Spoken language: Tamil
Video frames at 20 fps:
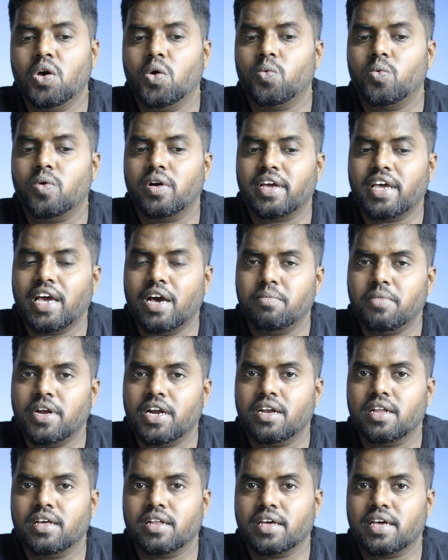உங்கள்
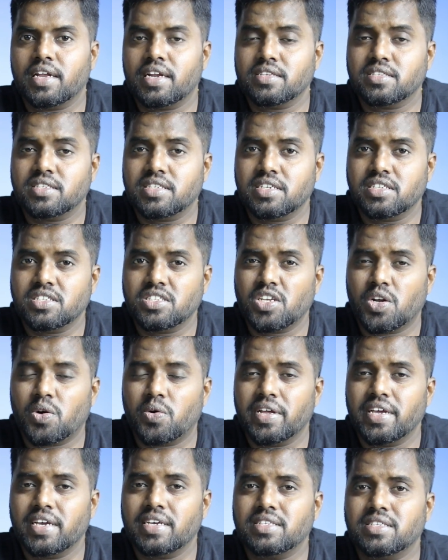கேமராவில் இருக்கிற
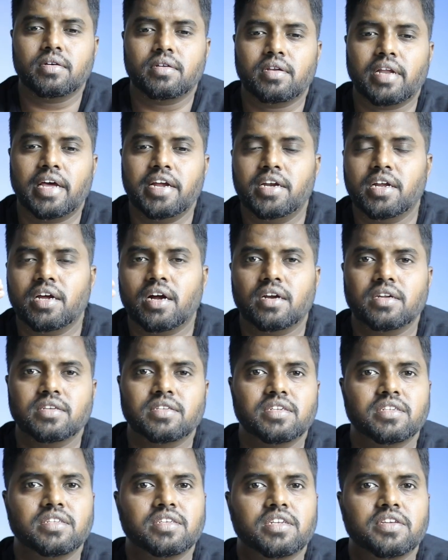சென்சருடைய லைட்டுக்கான
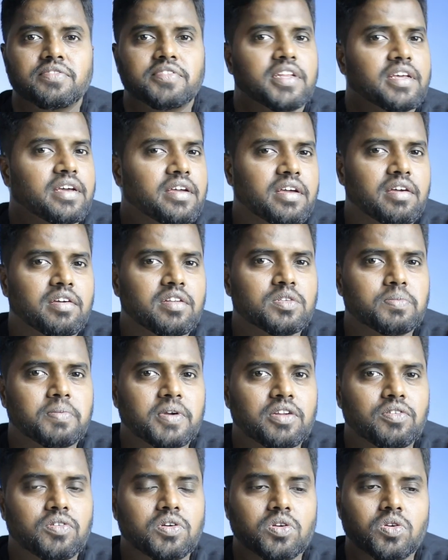சென்சிட்டிவிட்டியை இன்க்ரீஸ்
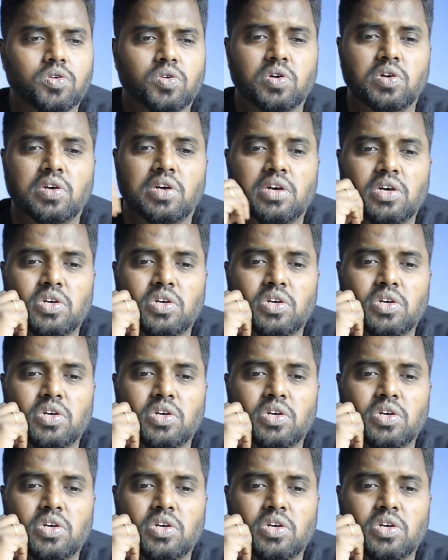பண்ணி விட்டுரும்